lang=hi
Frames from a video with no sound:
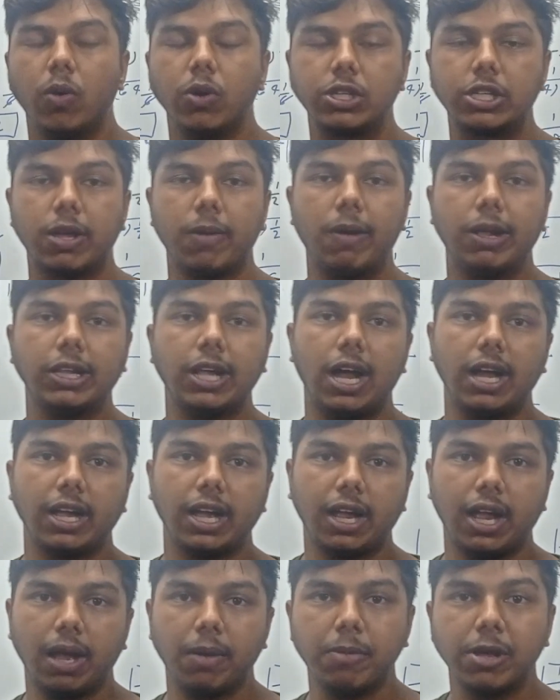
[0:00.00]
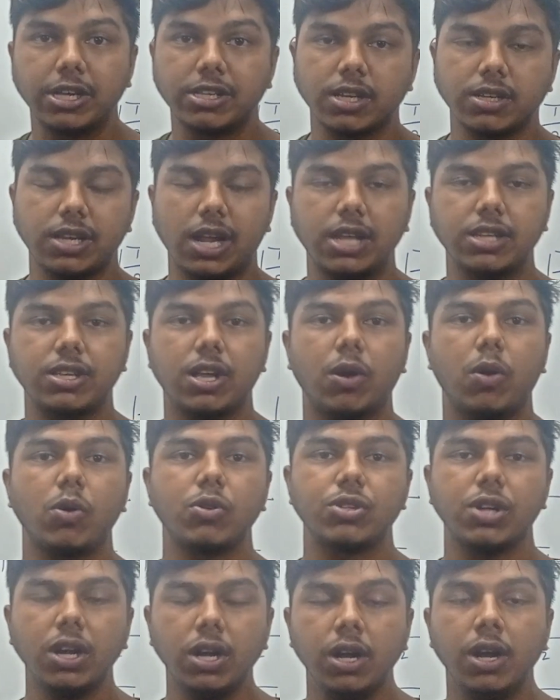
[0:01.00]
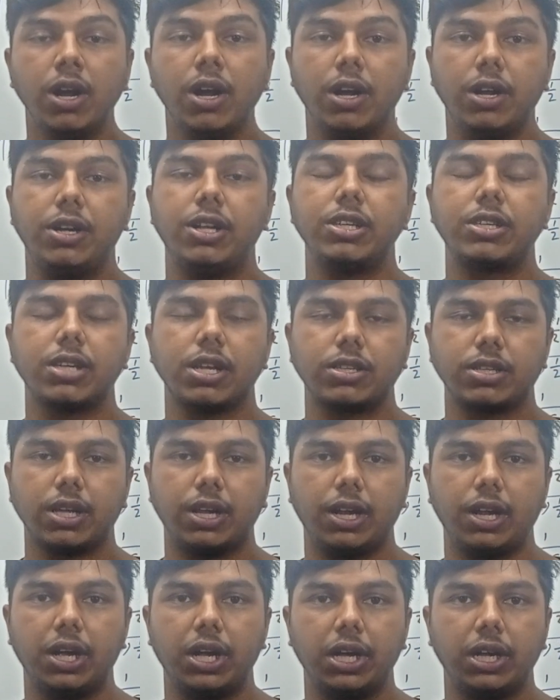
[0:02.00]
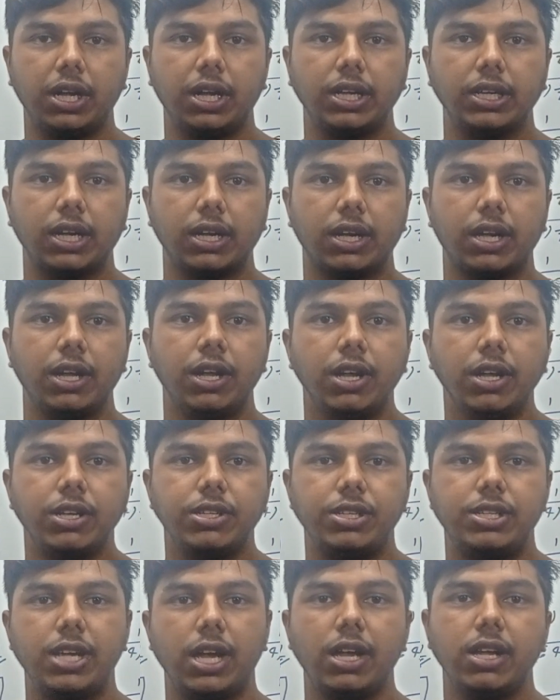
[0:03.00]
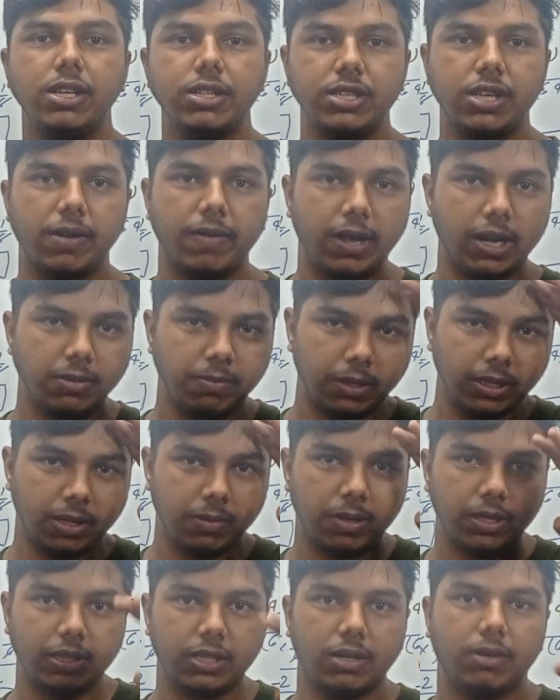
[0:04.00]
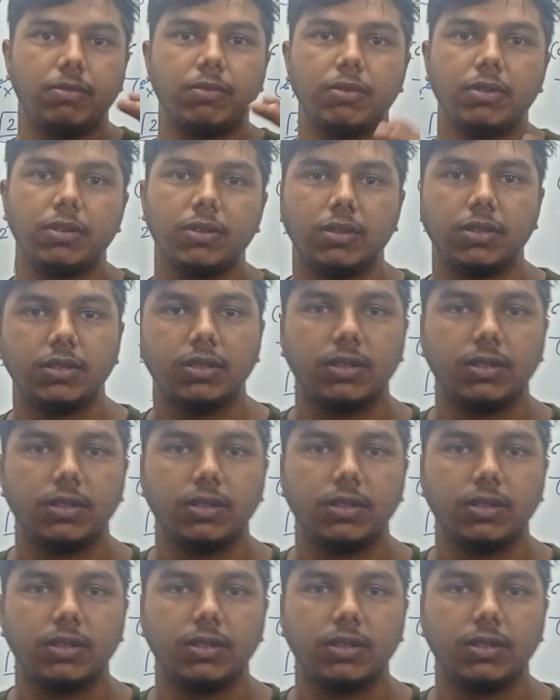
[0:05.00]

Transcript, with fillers: सभी दोस्तों के पास और ज़्यादा से ज़्यादा क्लास को लाइक करो जय हिंद जय भारत वंदे